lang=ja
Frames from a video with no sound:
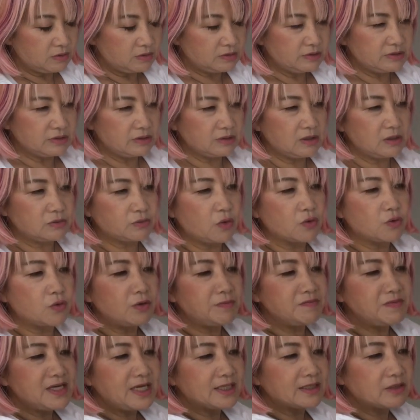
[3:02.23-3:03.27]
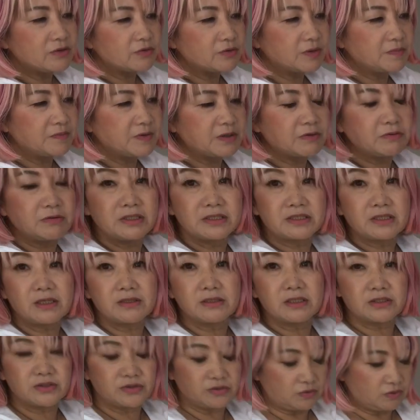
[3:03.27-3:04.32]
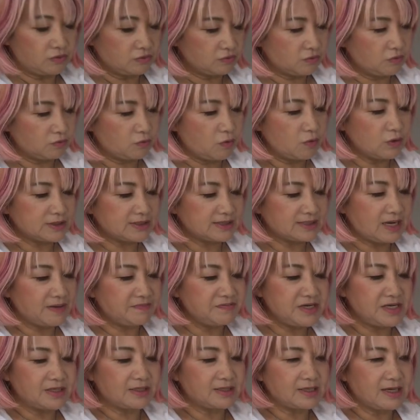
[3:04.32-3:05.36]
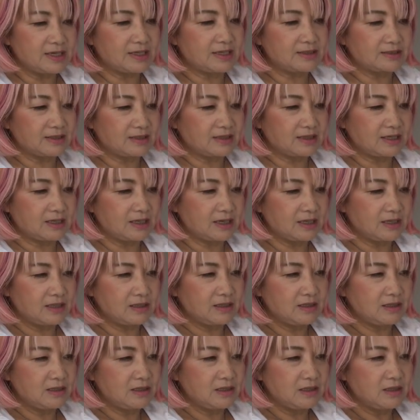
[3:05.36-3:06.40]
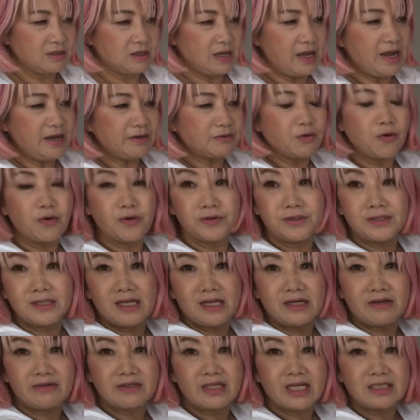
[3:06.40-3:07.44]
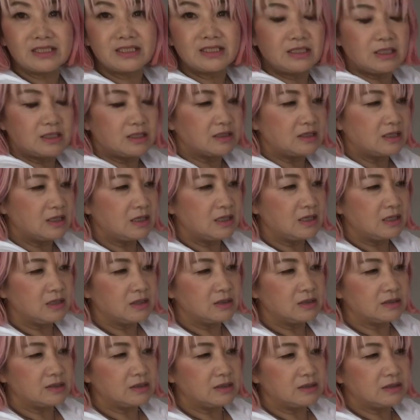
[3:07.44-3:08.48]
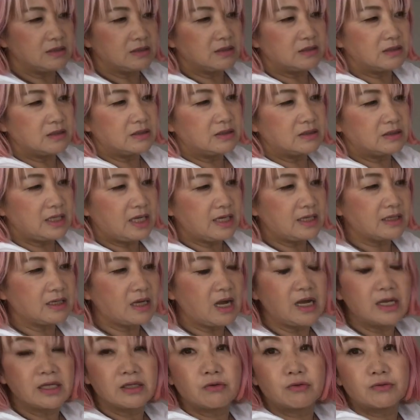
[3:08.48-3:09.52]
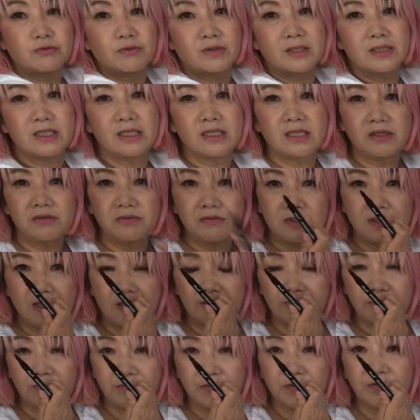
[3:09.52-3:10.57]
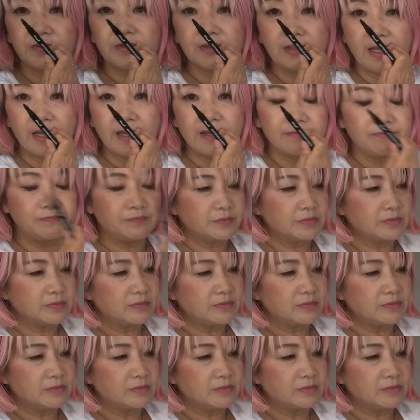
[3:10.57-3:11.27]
えここ見えた時びっくりしたんですよここしか見えてなかったからえこんな私でっかいことができるんやと思って